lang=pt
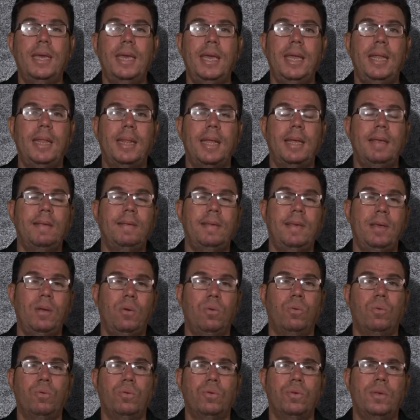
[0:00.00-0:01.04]
itens
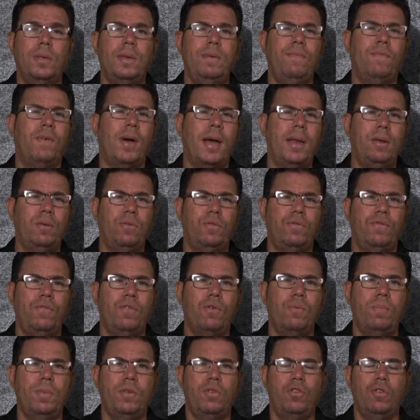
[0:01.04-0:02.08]
inclusos em vários
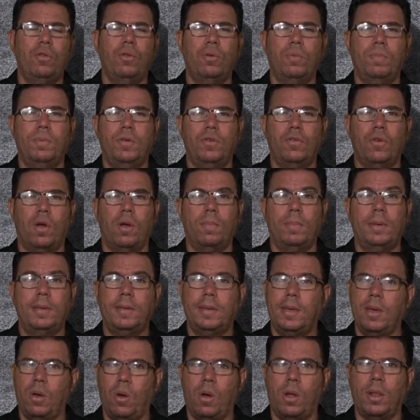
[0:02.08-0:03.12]
filmes de lobisomens
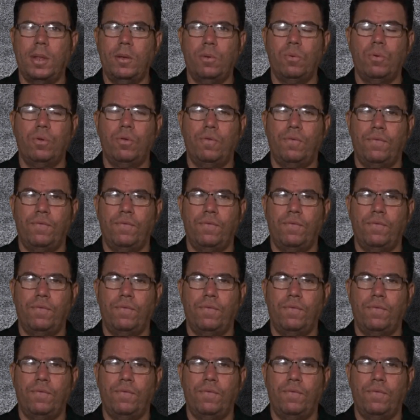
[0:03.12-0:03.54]
que Hollywood